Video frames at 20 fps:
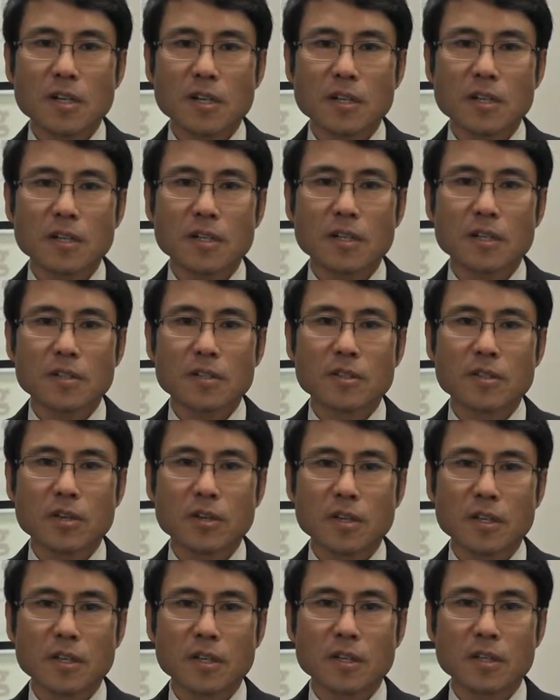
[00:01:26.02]
어,
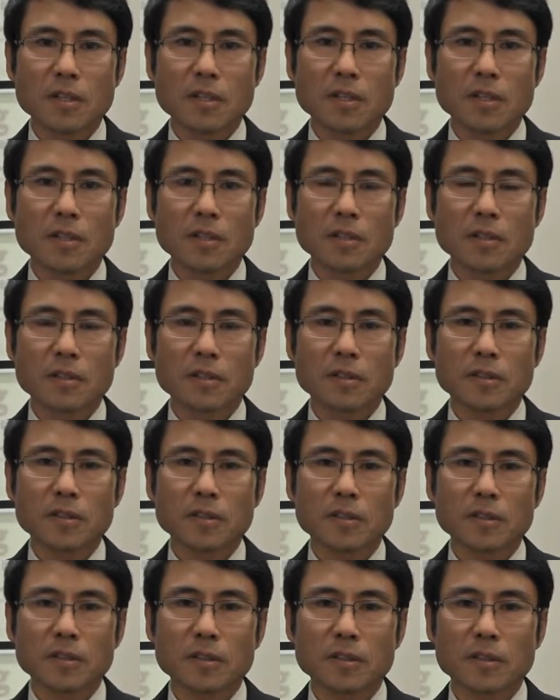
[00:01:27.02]
저희
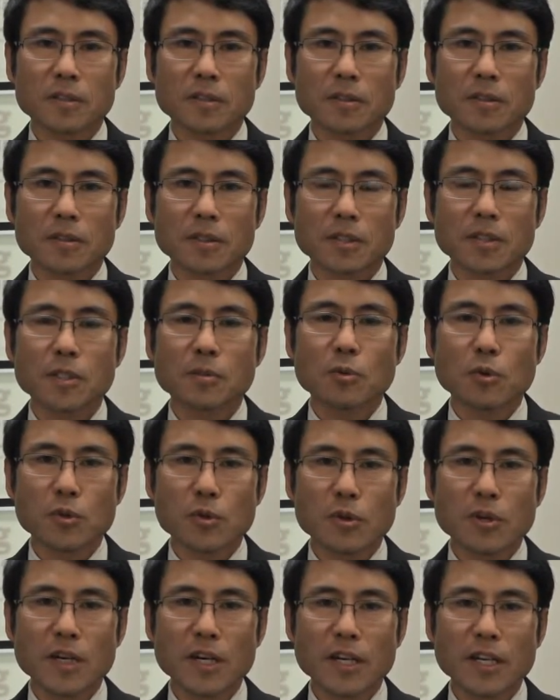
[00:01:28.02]
그 이십오
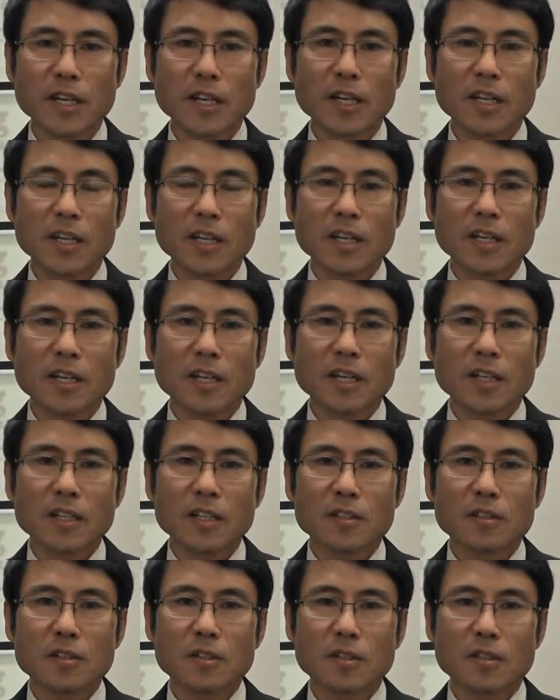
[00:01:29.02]
년간의
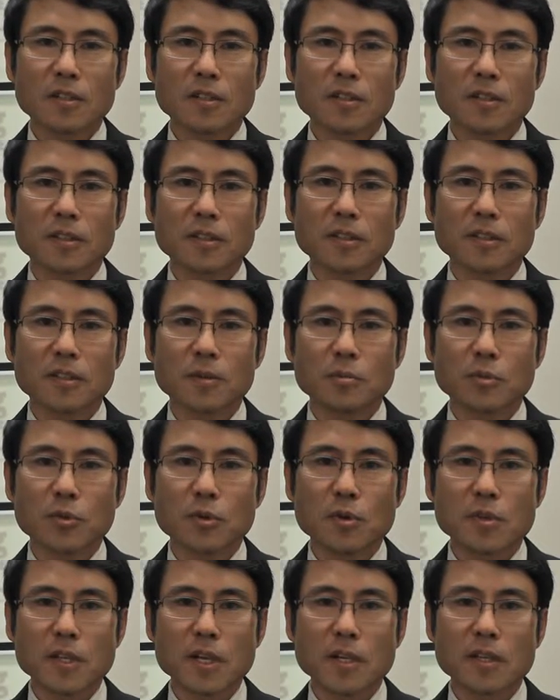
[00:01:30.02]
그런 그
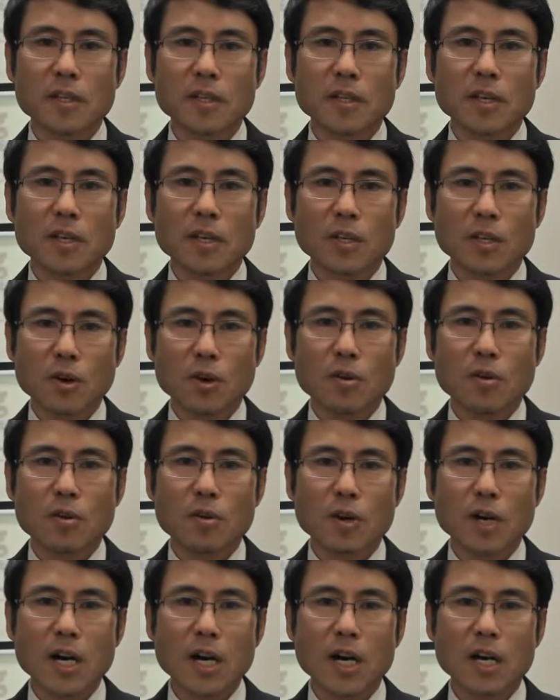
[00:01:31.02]
부동산
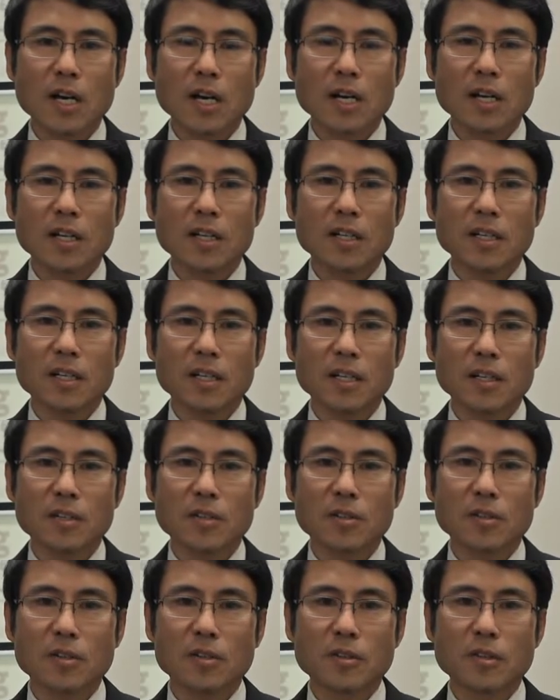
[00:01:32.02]
경험과 어,
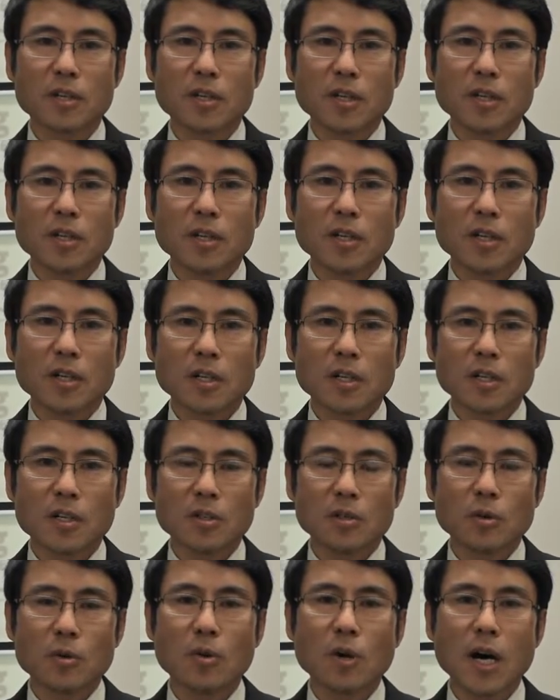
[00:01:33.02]
그런 어,
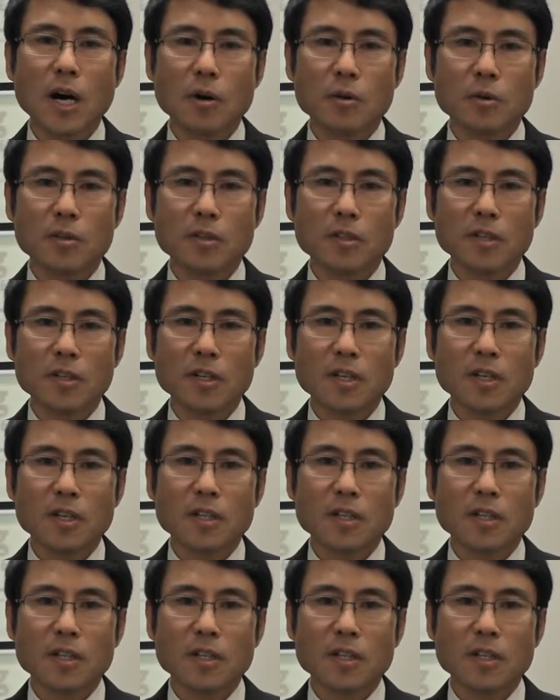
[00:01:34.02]
노하우를